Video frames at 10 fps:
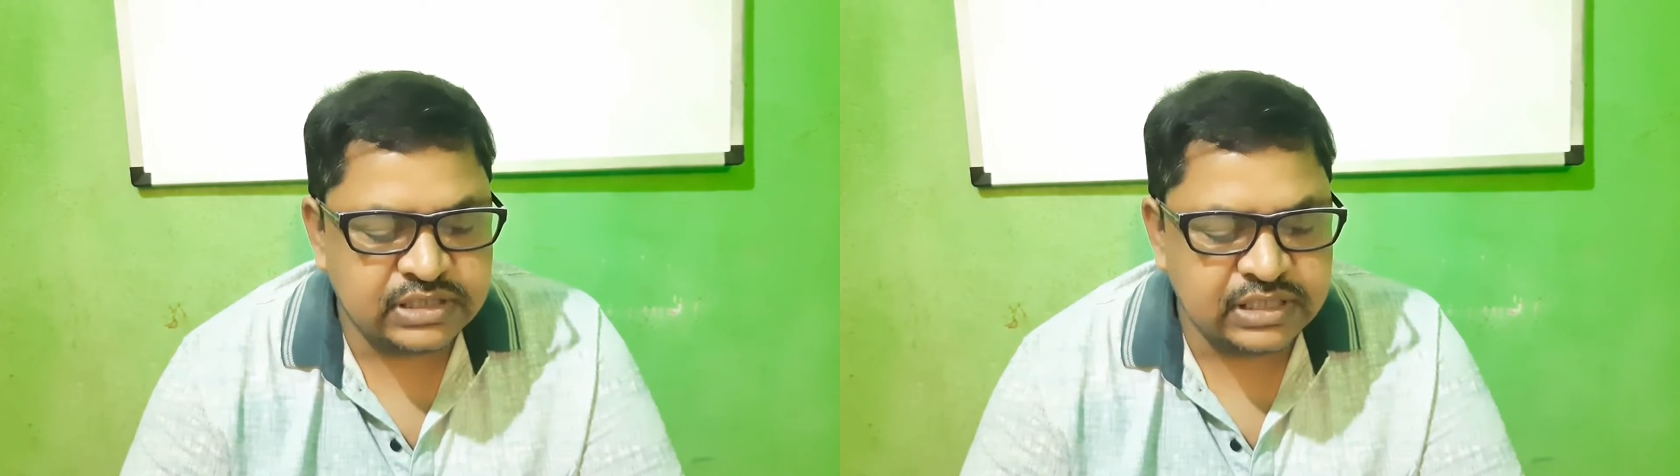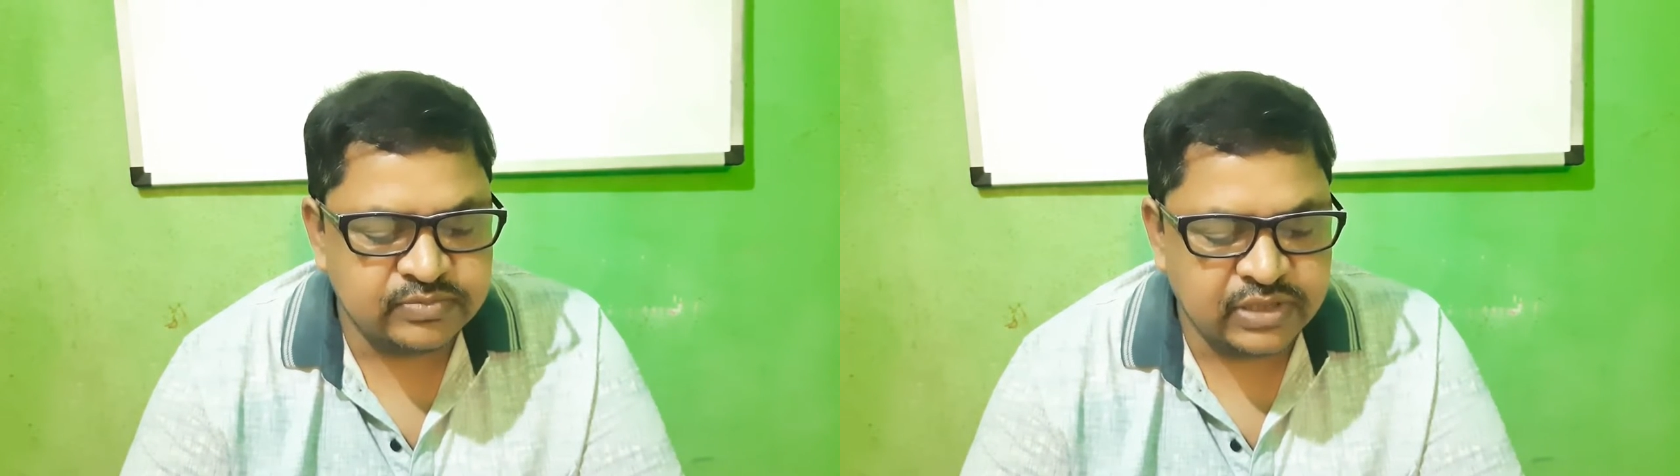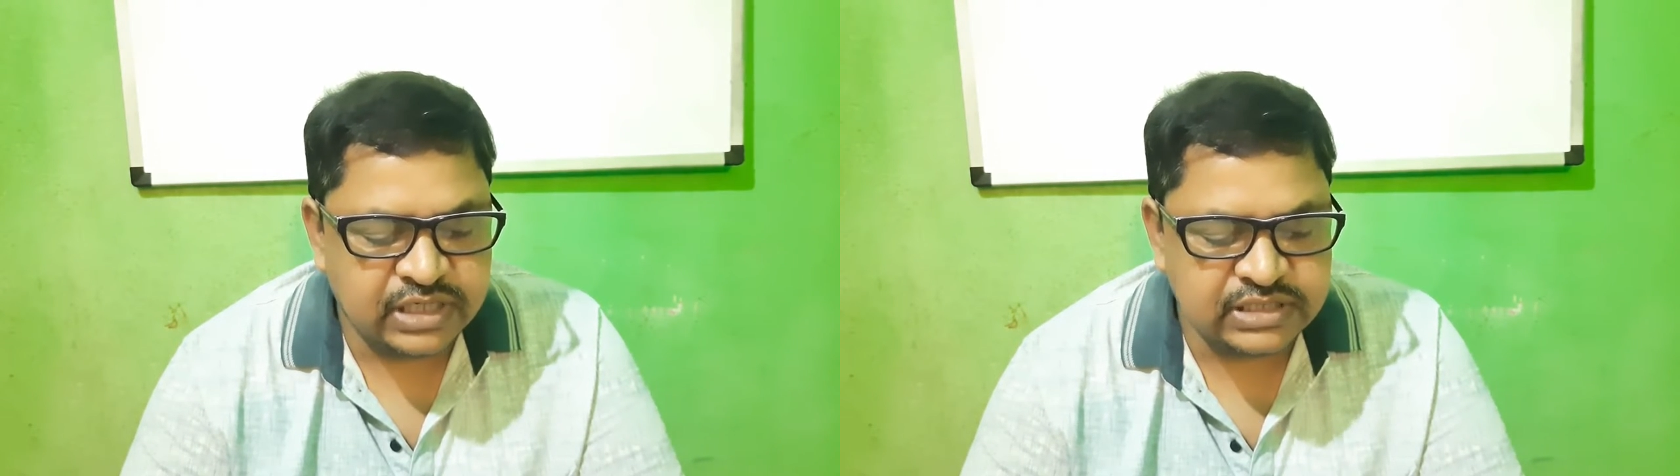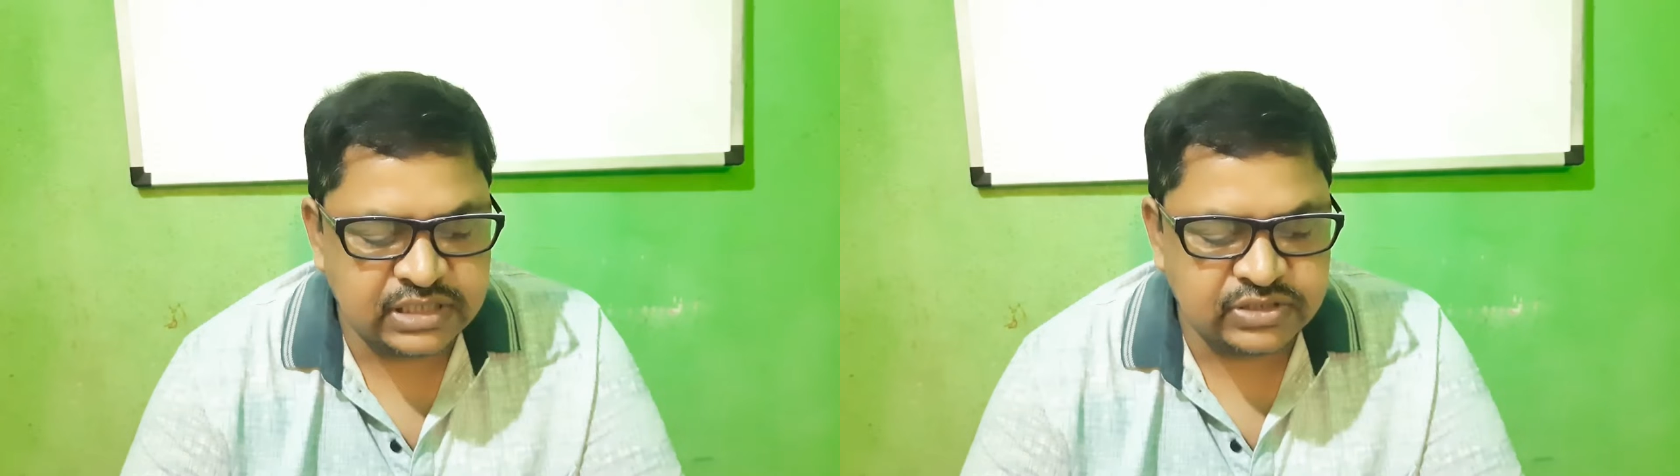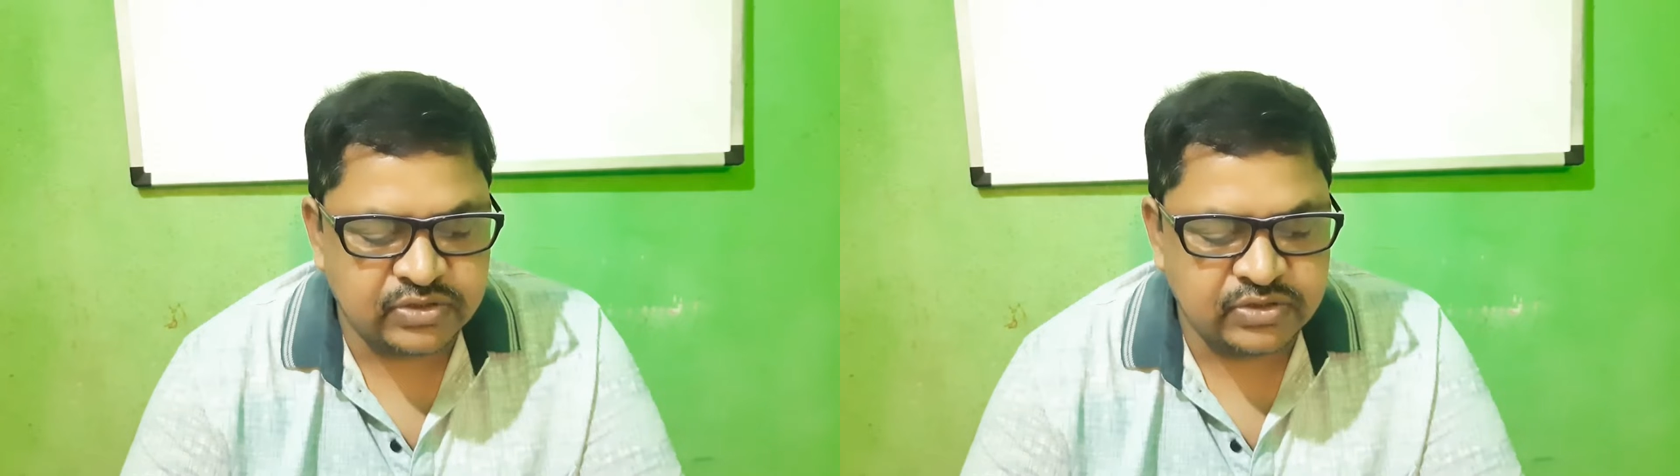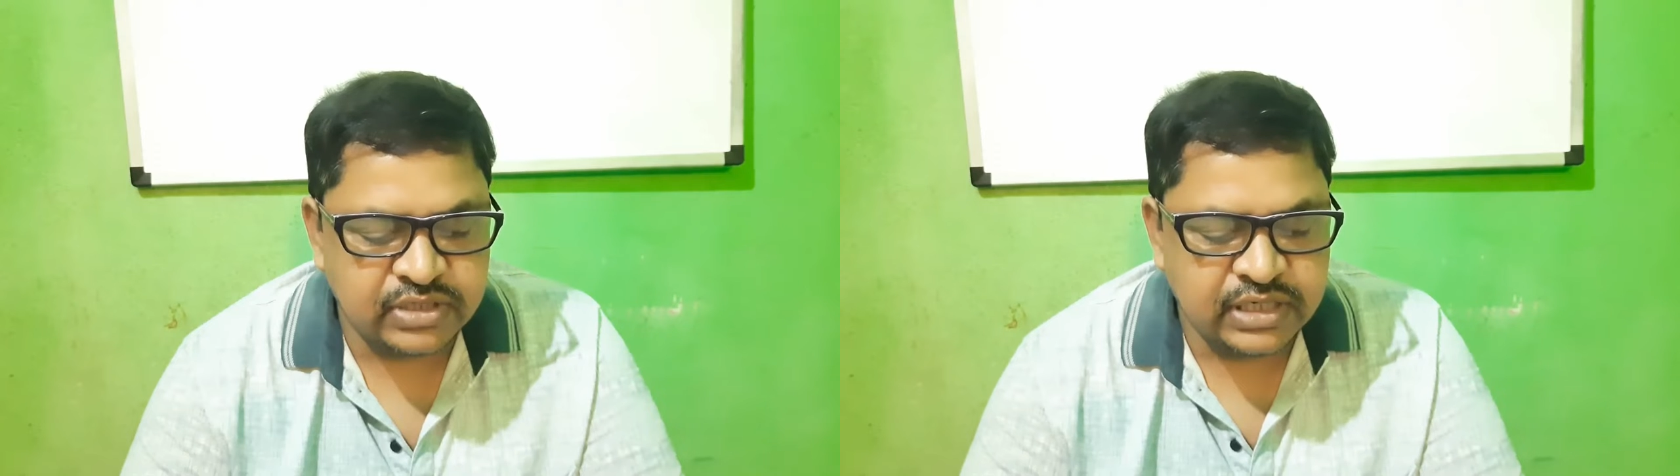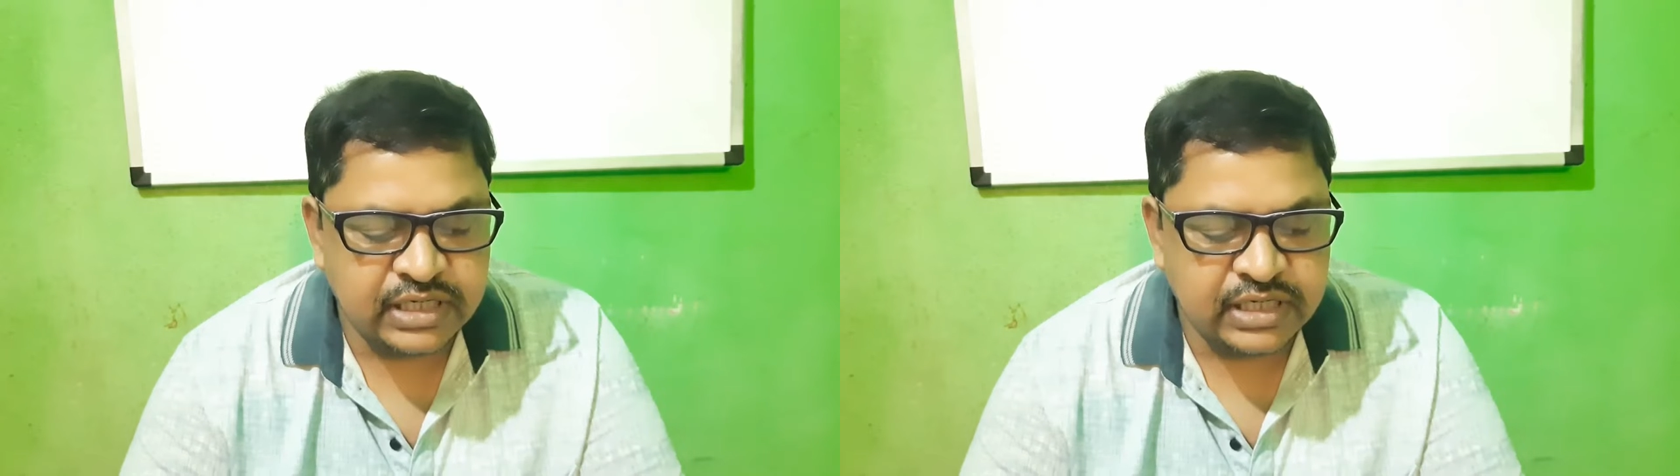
সিসমোন্যাস্টিক চলন